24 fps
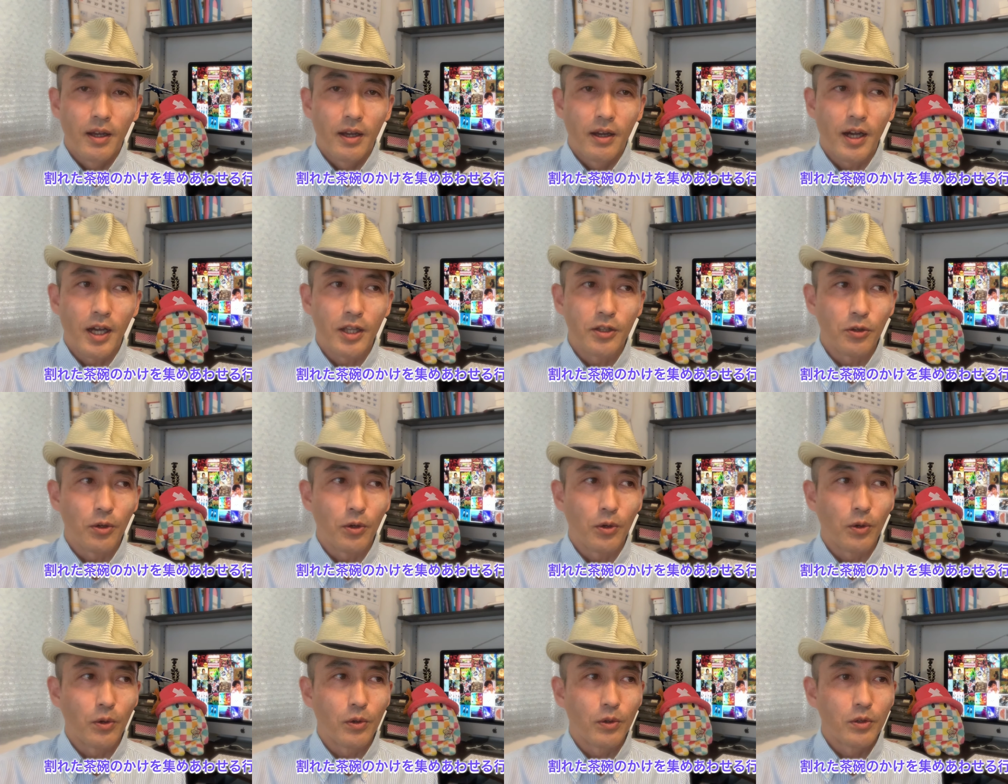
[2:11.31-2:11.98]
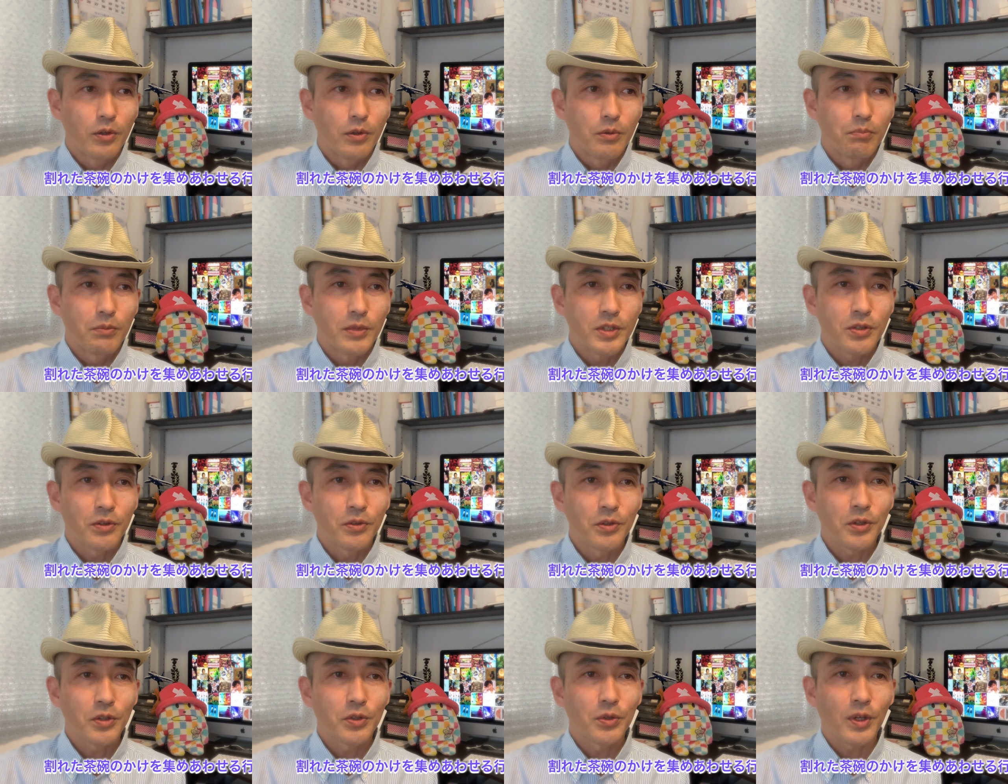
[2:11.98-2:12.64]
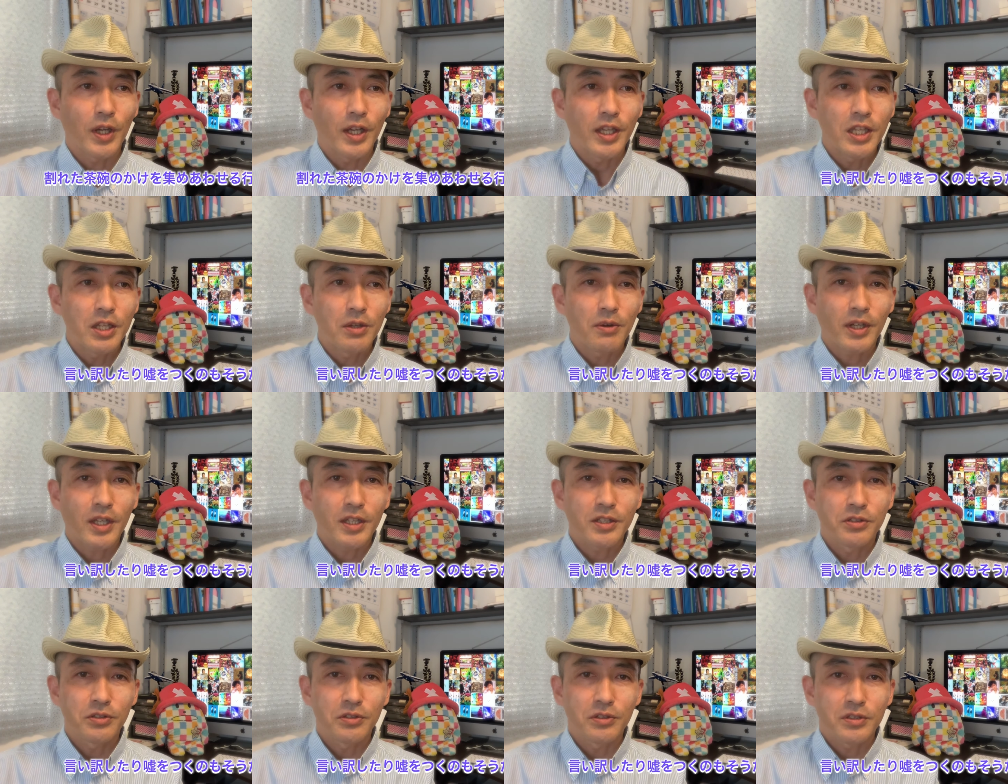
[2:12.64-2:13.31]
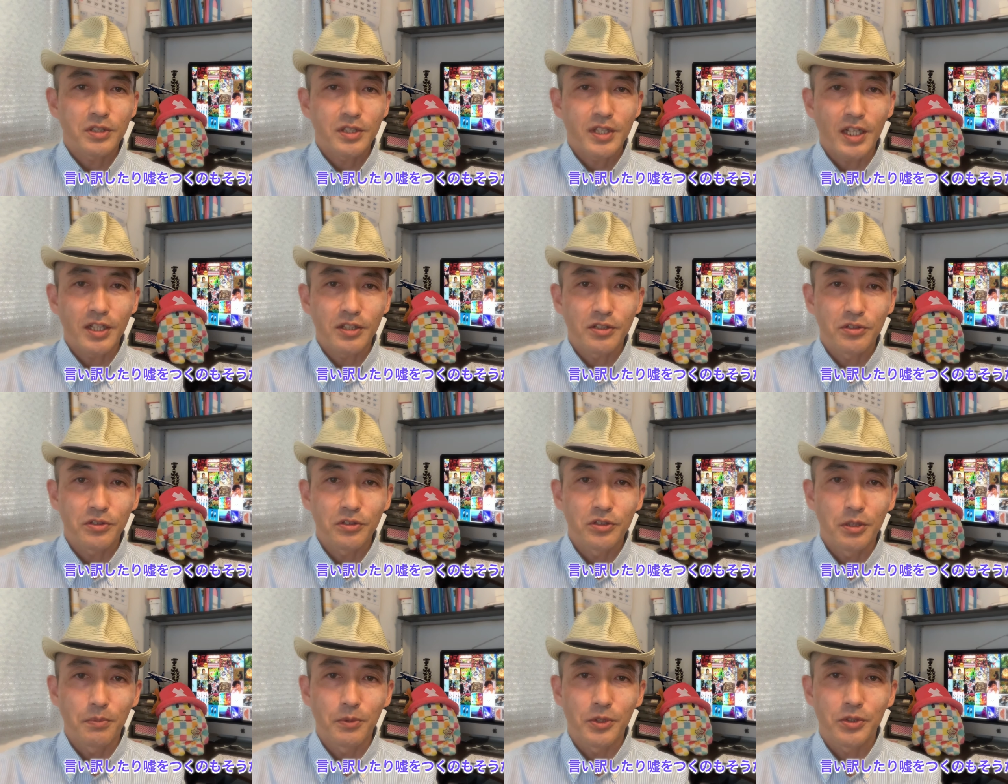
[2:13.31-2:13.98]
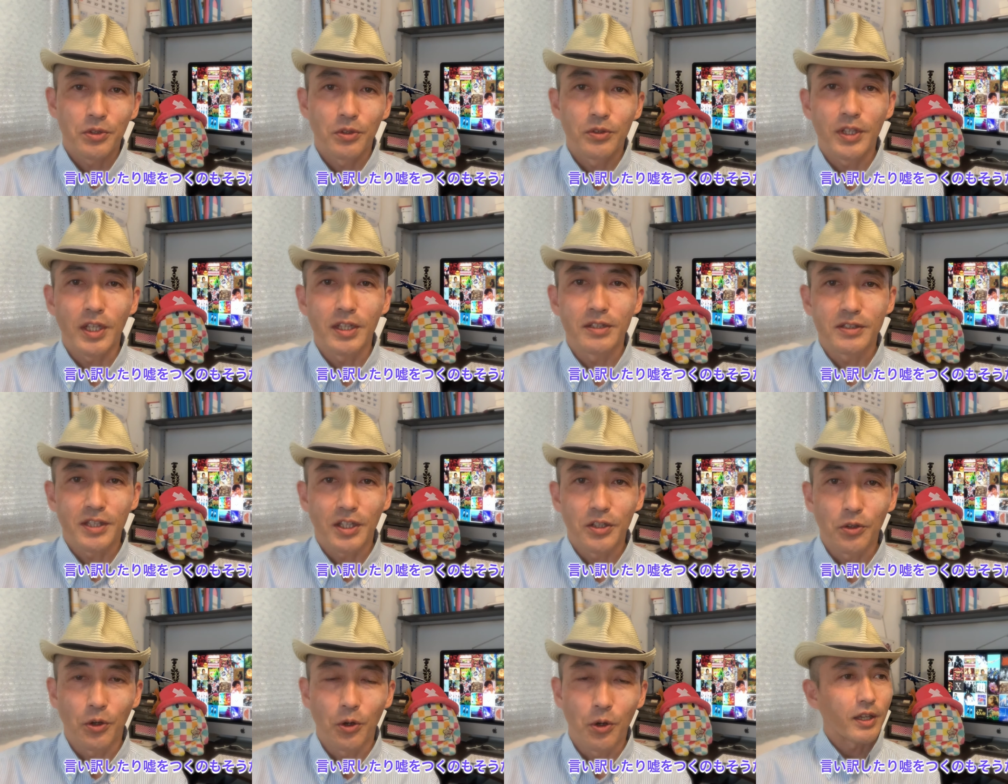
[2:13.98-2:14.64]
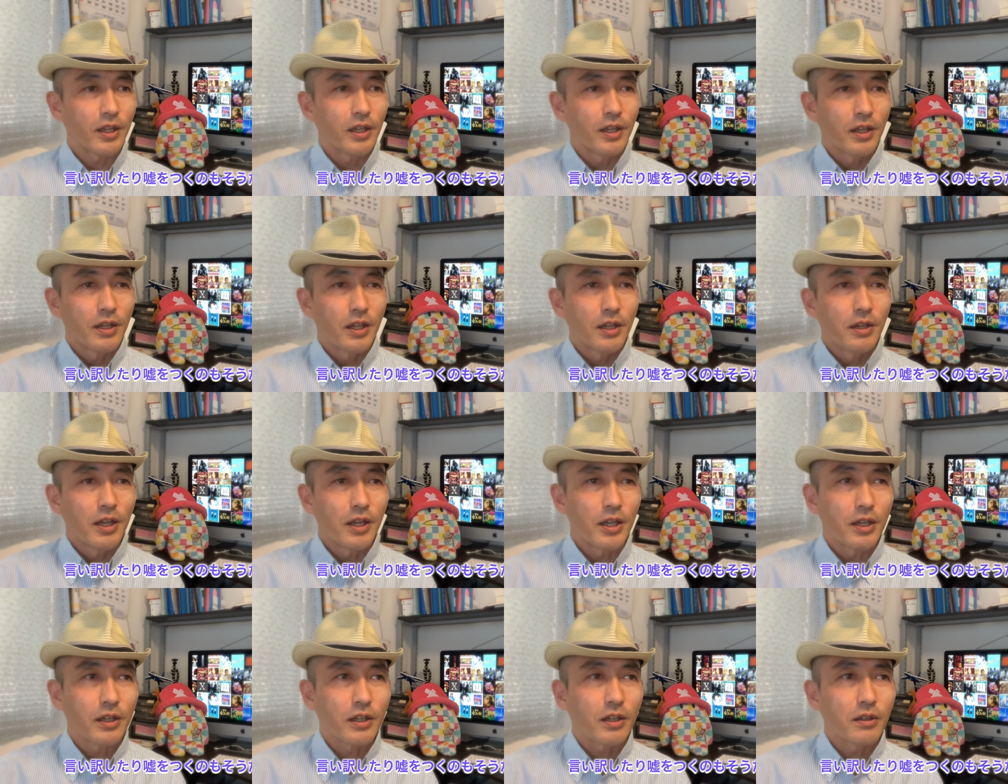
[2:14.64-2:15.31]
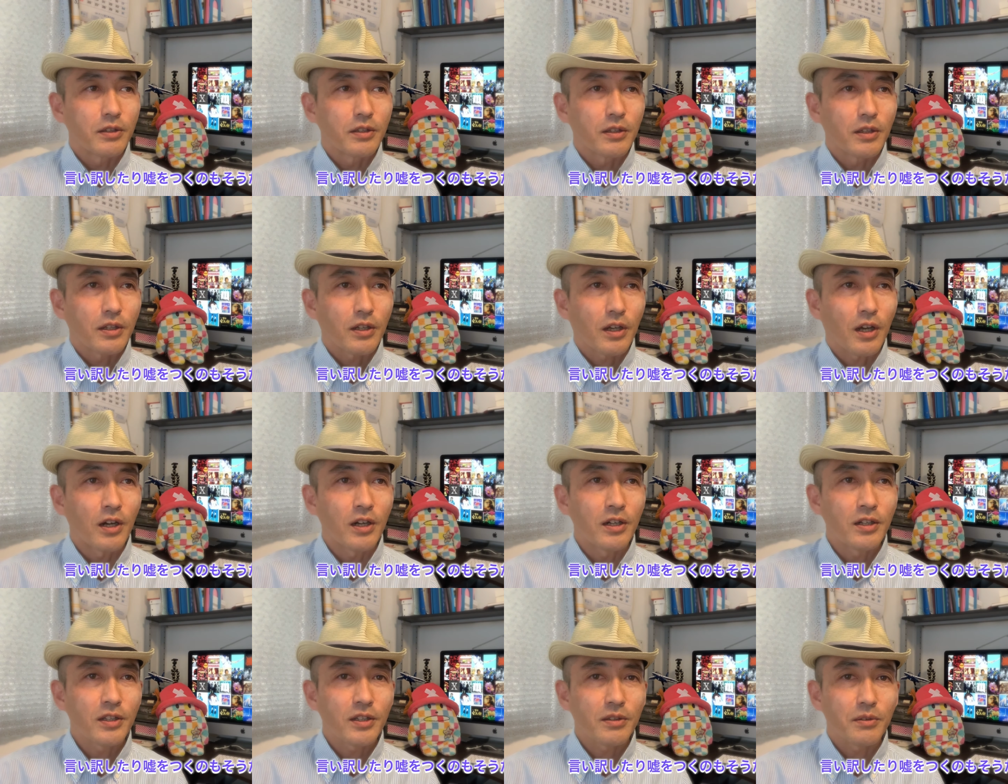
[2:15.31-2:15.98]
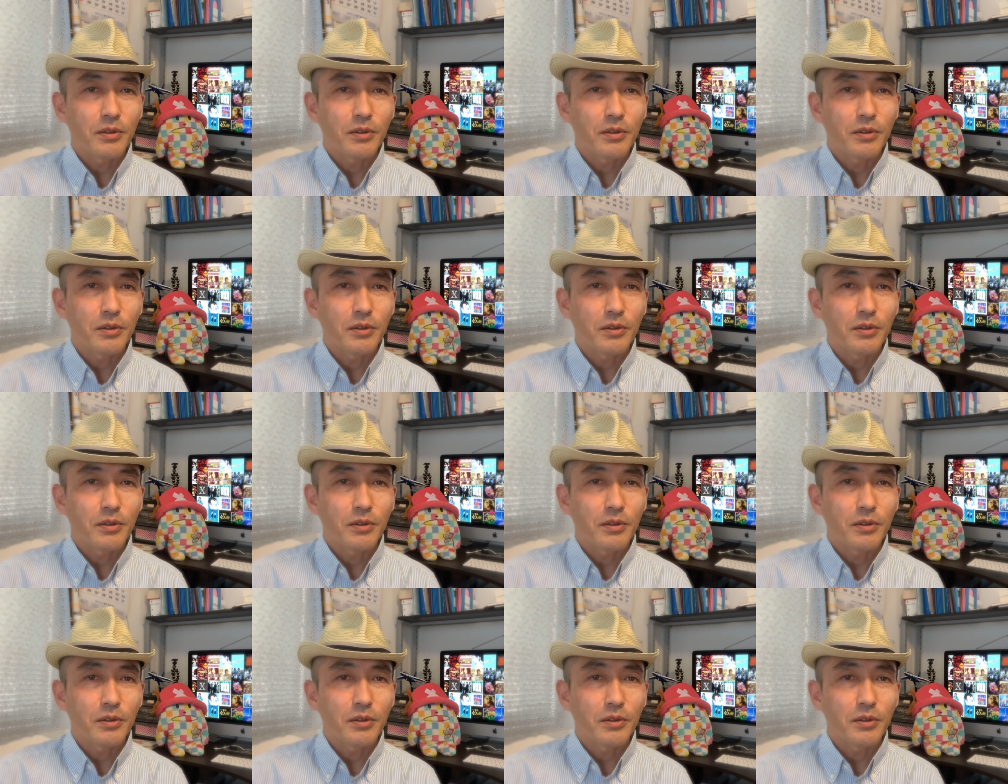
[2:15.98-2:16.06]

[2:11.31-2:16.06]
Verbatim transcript: あのその人が言い訳するしたりするのもそうなんですけど、えーかん